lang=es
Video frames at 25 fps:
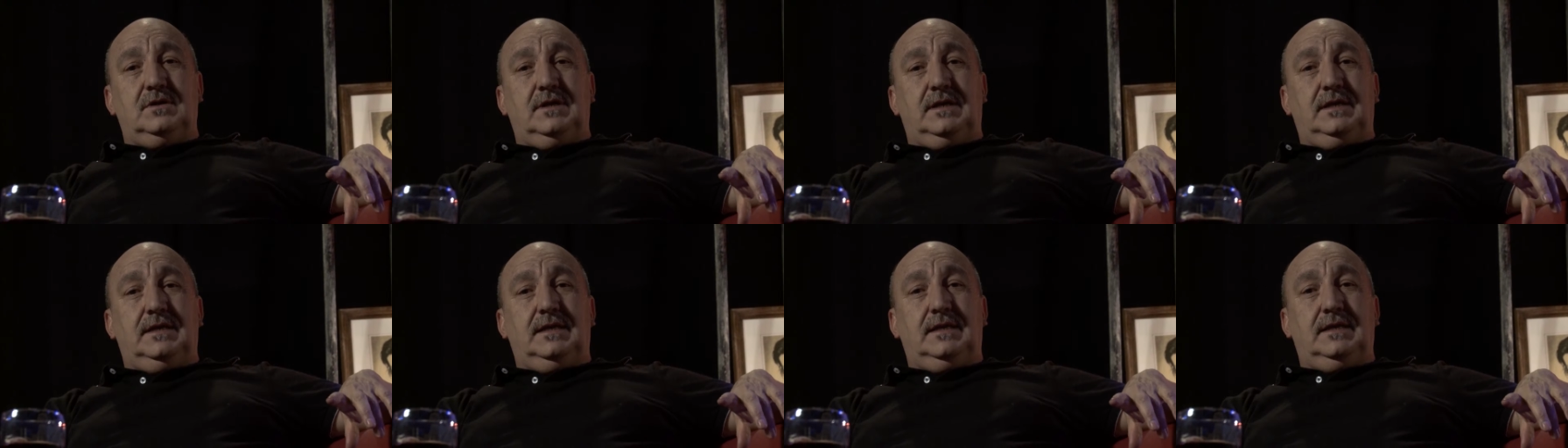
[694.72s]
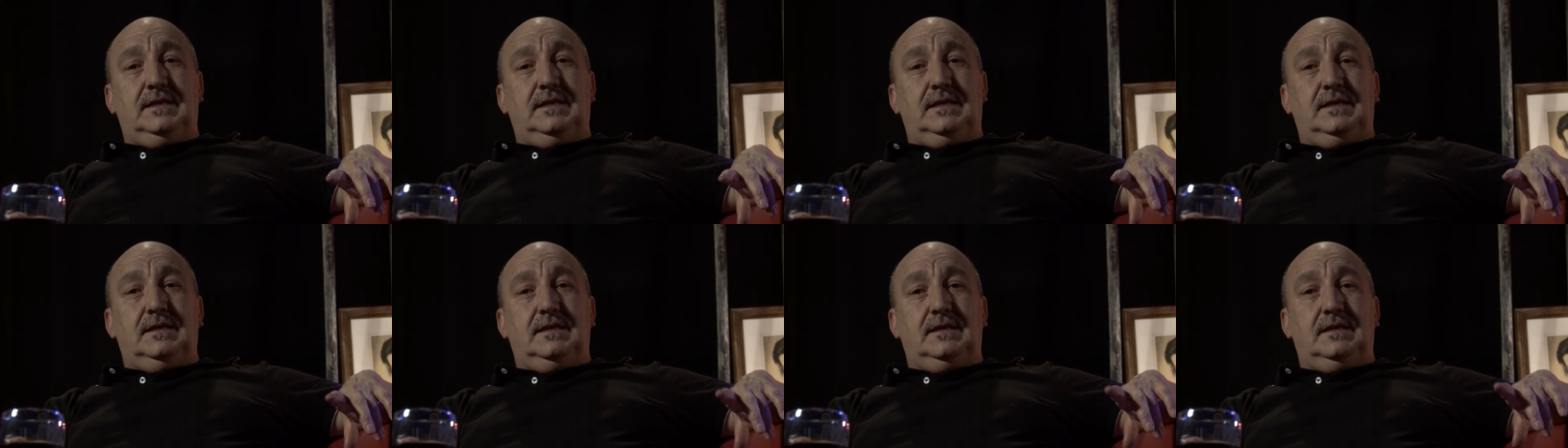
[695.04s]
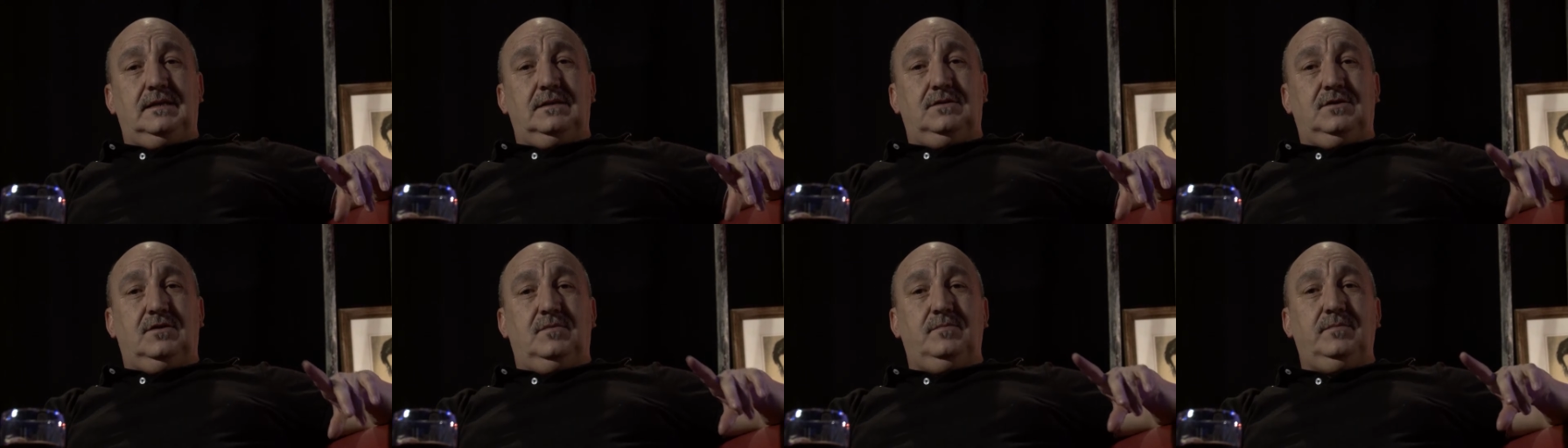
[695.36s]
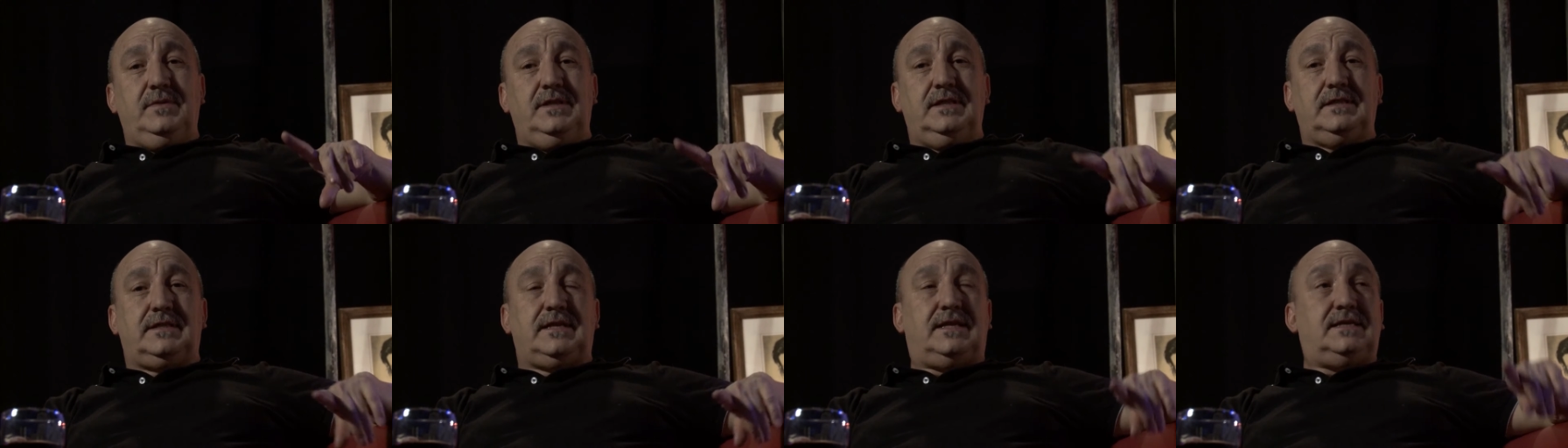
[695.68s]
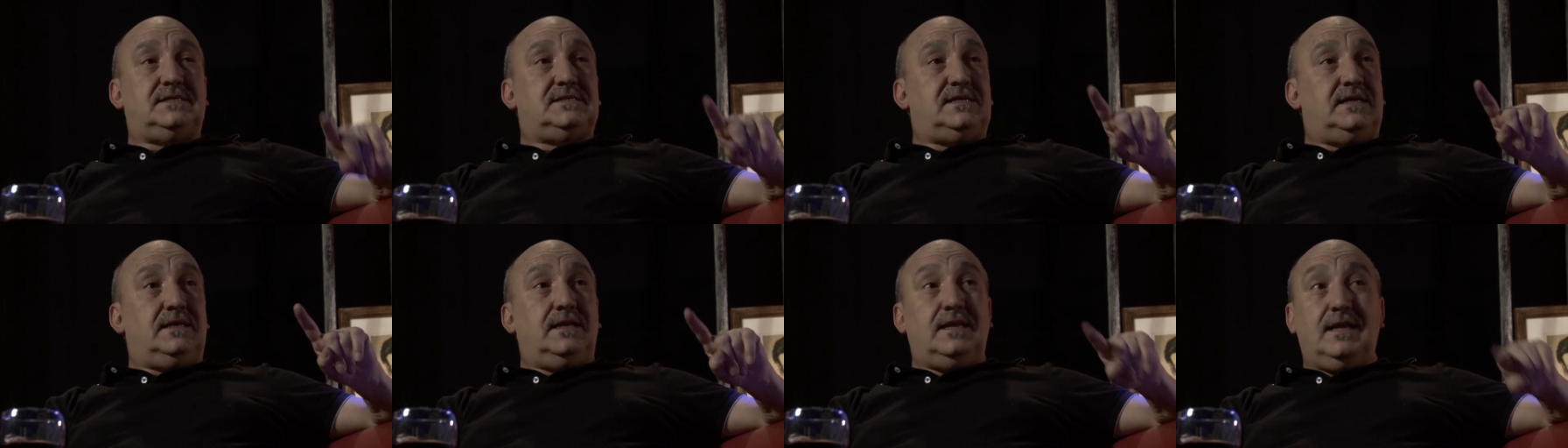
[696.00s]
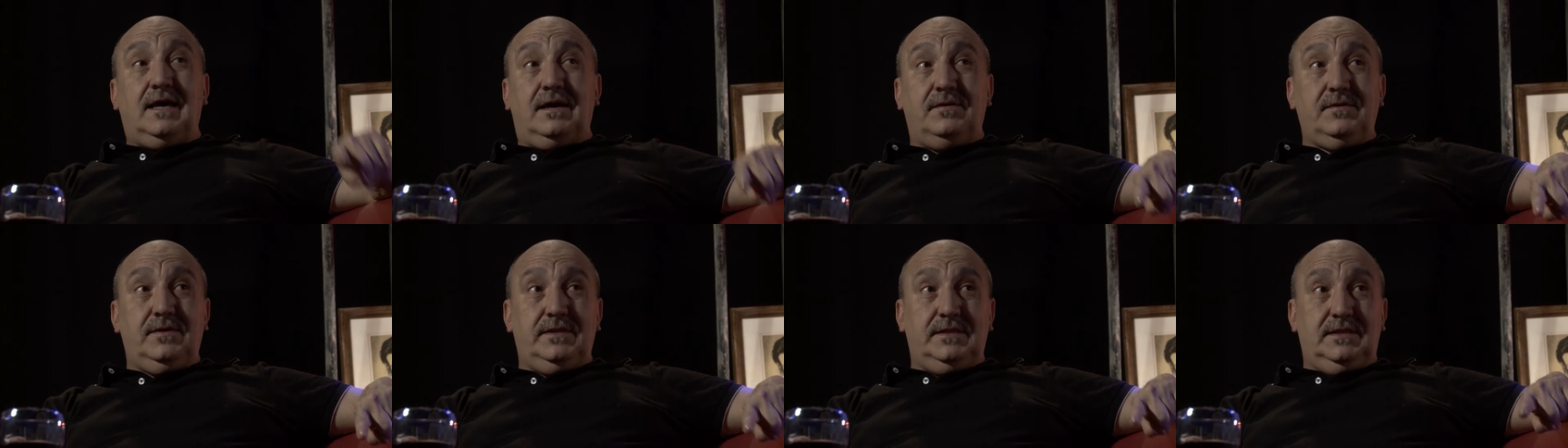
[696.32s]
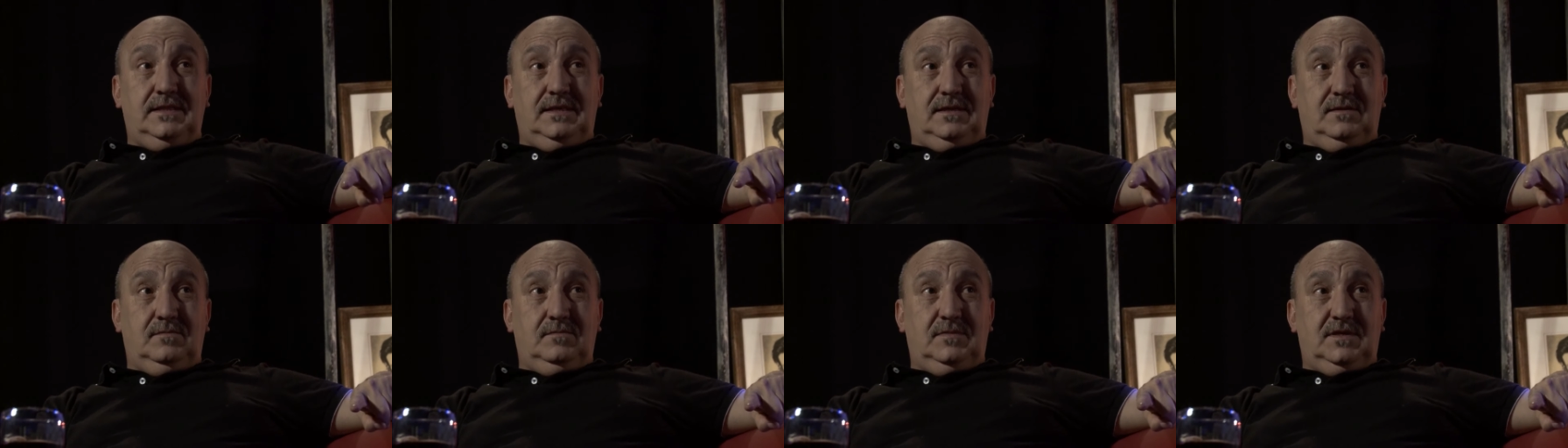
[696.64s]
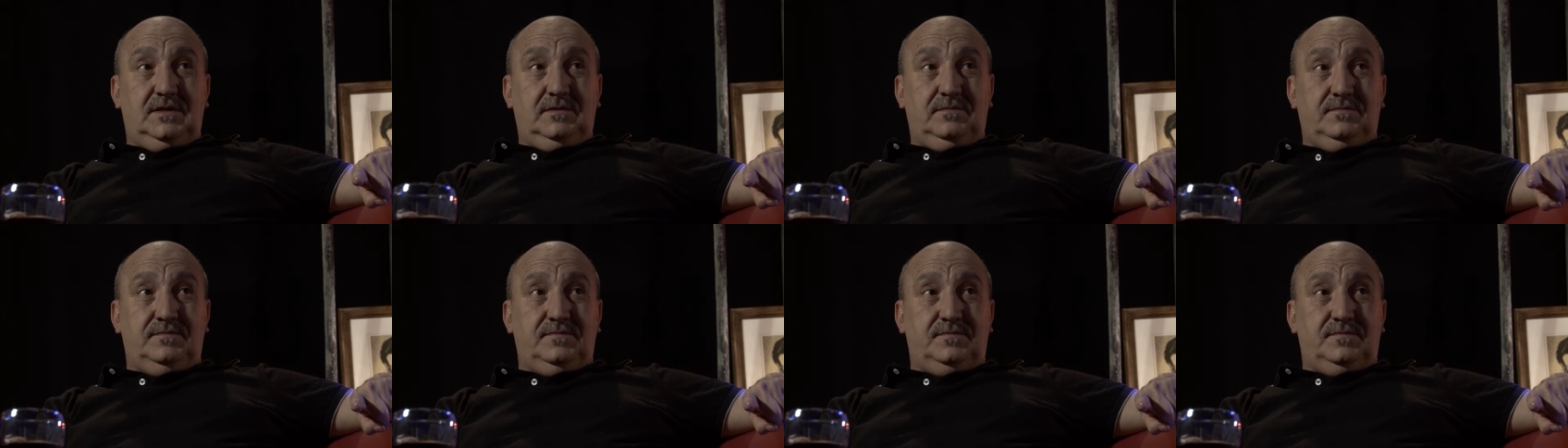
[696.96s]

en el 2013, en la vendimia,